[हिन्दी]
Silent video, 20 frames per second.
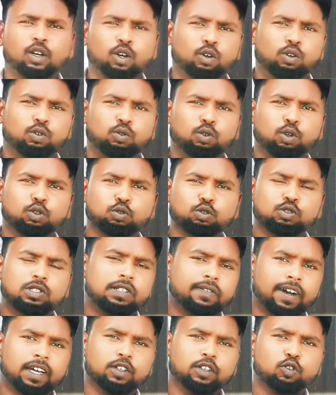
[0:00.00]
दोस्तों
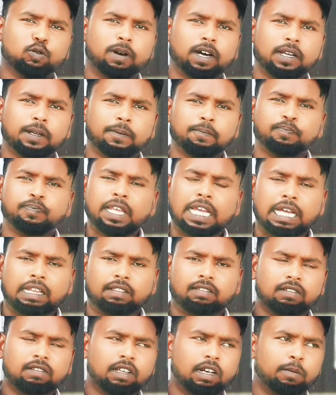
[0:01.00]
शिवानी कुमारी
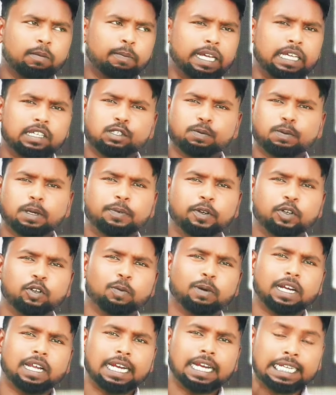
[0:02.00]
दरअसल मैं इस पर
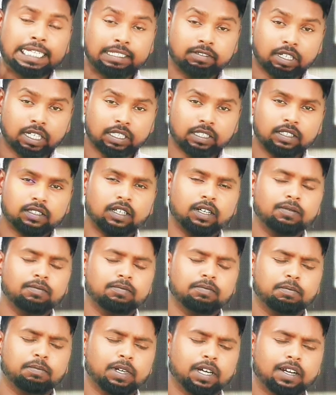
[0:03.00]
वीडियो बनाना नहीं चाहता
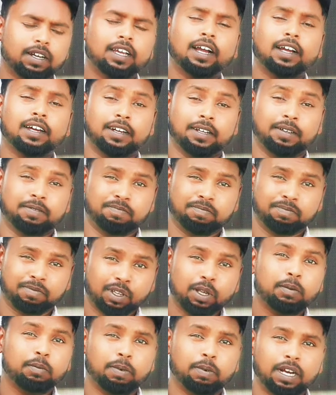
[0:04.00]
था मगर क्या करें
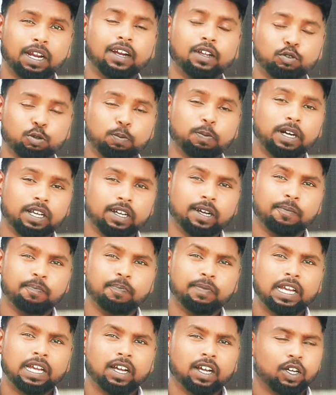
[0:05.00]
बनाना तो पड़ेगा
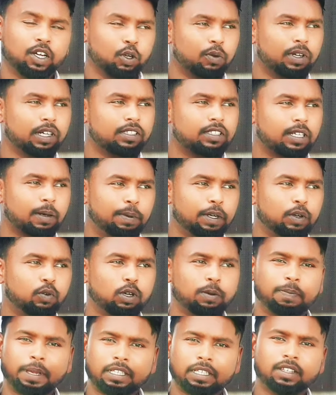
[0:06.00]
क्योंकि जब भी
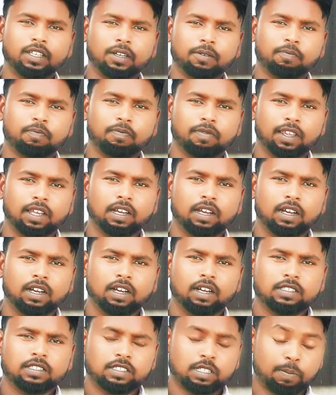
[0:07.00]
कोई व्यक्ति
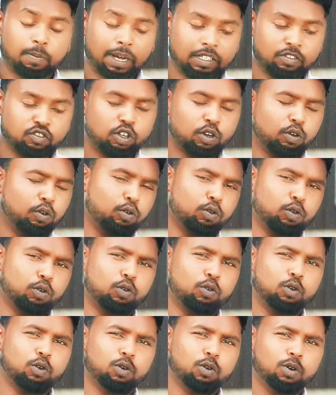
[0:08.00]
समाज के
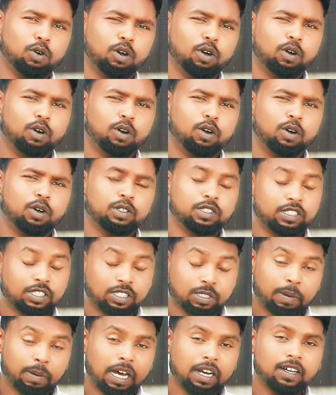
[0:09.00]
लोगों को
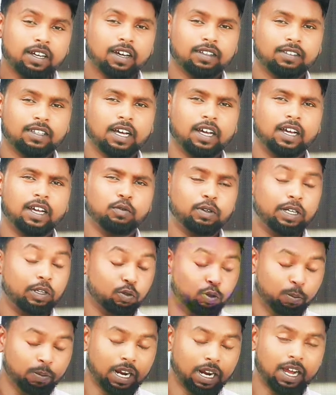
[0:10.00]
इस्तेमाल करता है
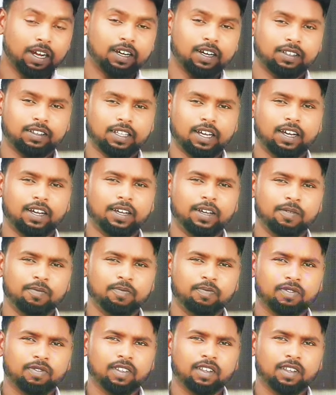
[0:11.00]
उन्हें गुमराह करता है